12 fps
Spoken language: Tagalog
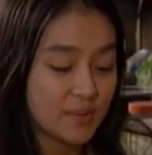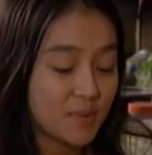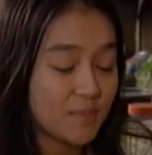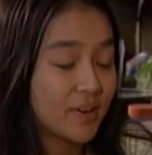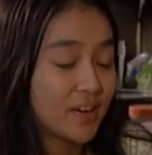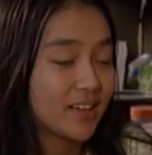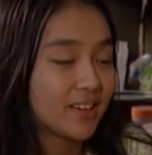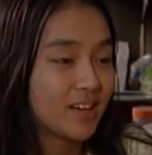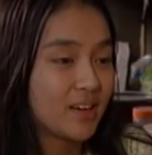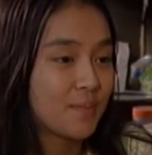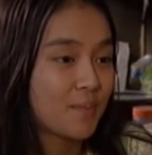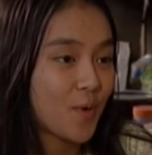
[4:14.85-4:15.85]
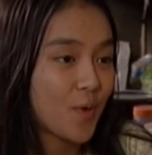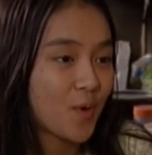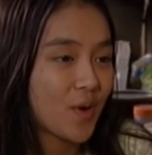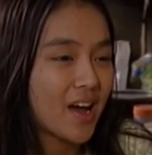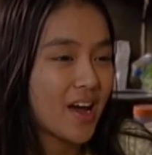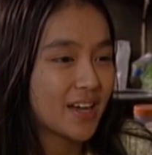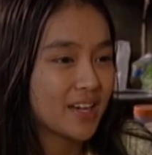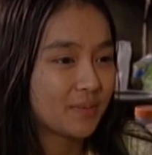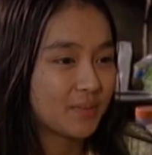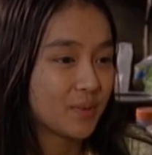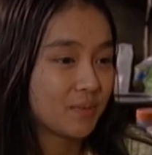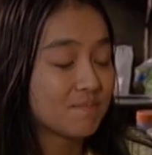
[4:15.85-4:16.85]
ibang paraan na lang po ako
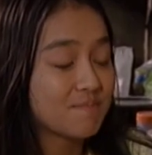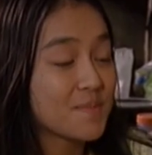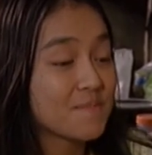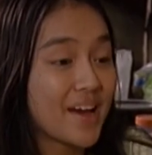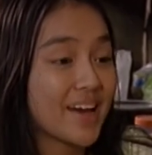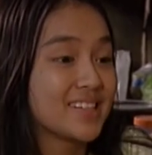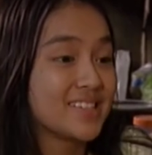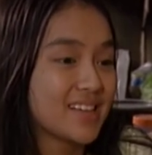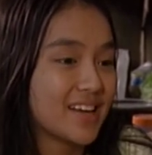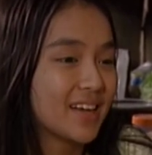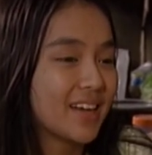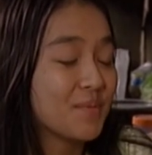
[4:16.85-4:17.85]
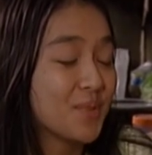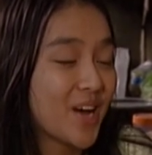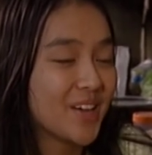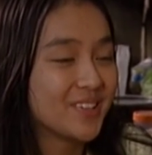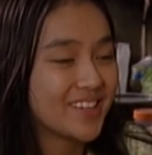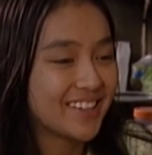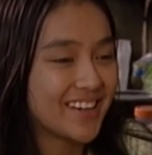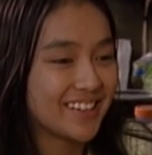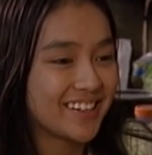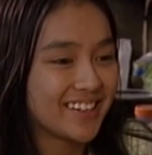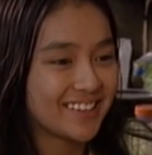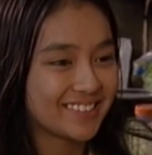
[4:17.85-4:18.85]
hahanap ng pambayad sa abogado ni tatay.